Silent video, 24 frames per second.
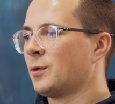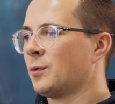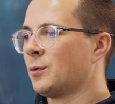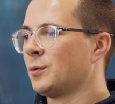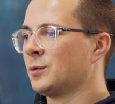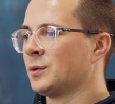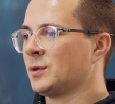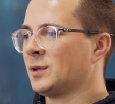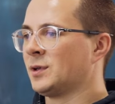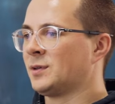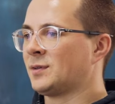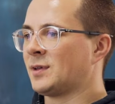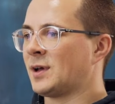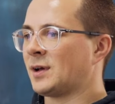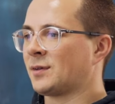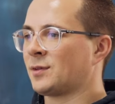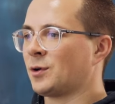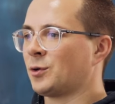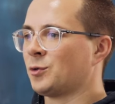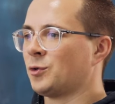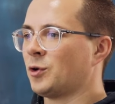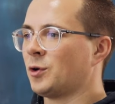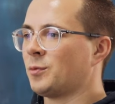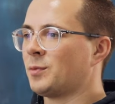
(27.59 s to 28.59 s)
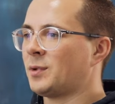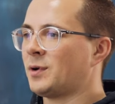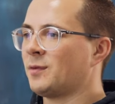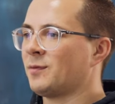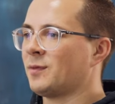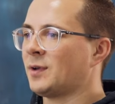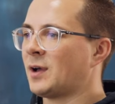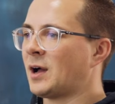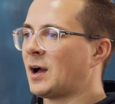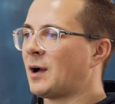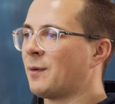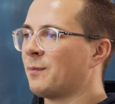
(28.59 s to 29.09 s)
Und ich sage es auch nochmal,
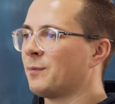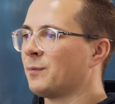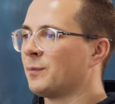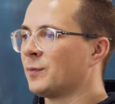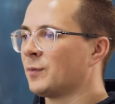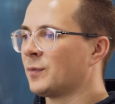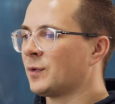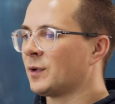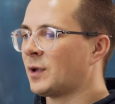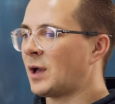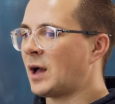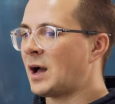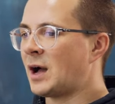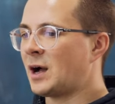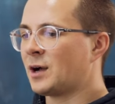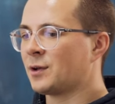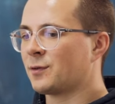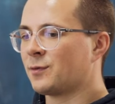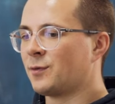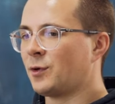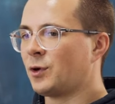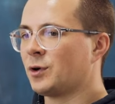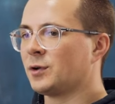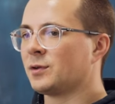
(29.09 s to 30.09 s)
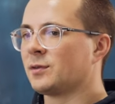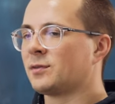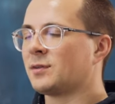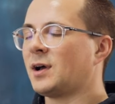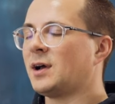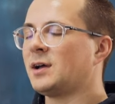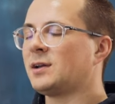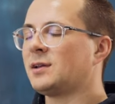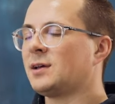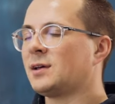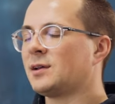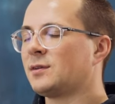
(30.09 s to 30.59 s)
wir haben acht Wochen
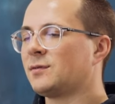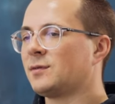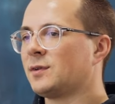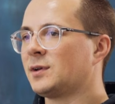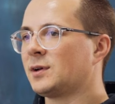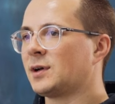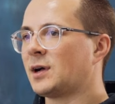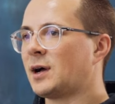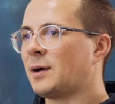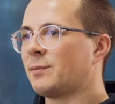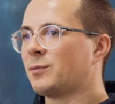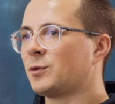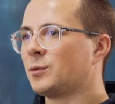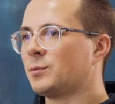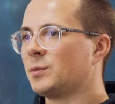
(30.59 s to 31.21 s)
Zeit hätten wir gehabt,